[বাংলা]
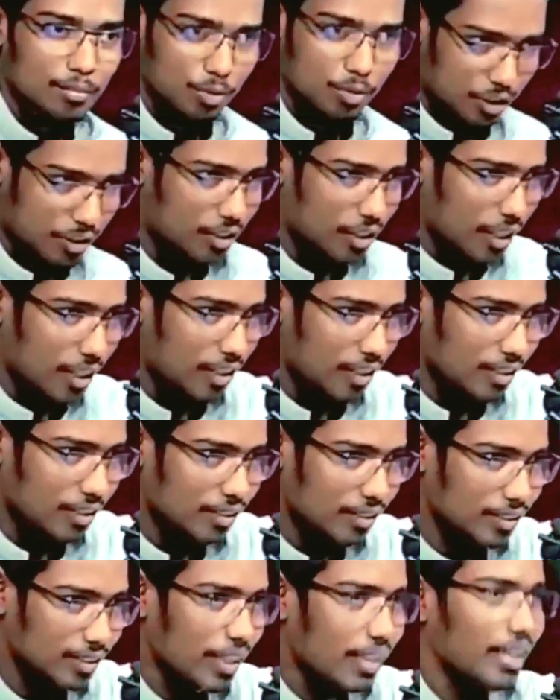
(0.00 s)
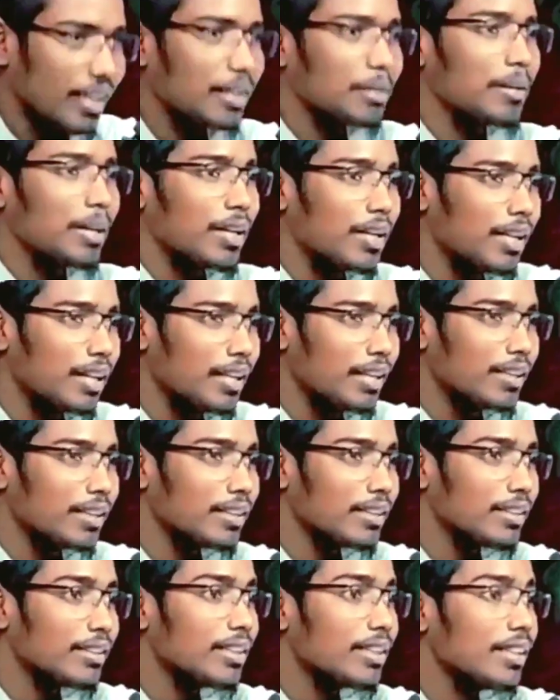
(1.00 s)
বুঝেছেন জান্নাত মানে কি
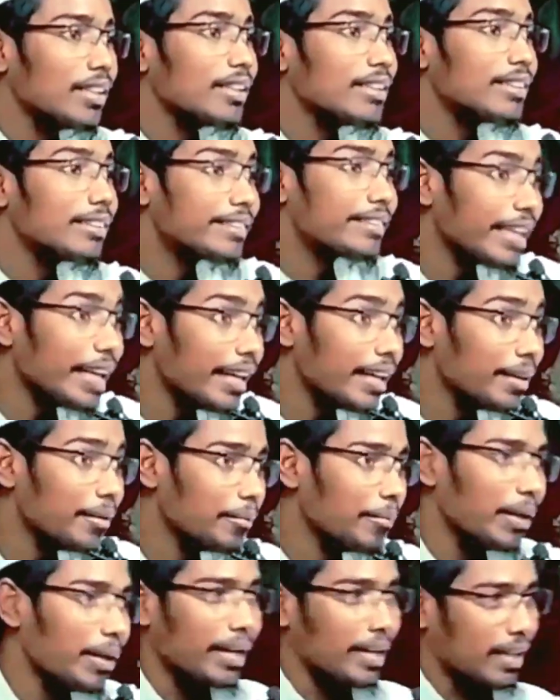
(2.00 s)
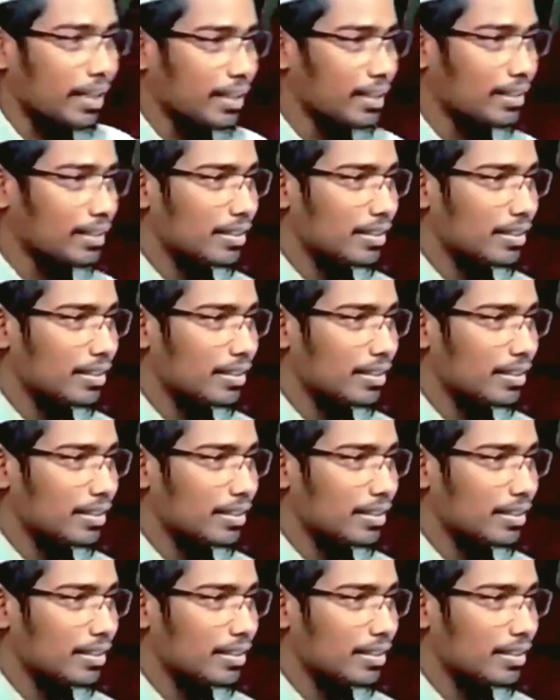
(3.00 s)
তিন মেয়ে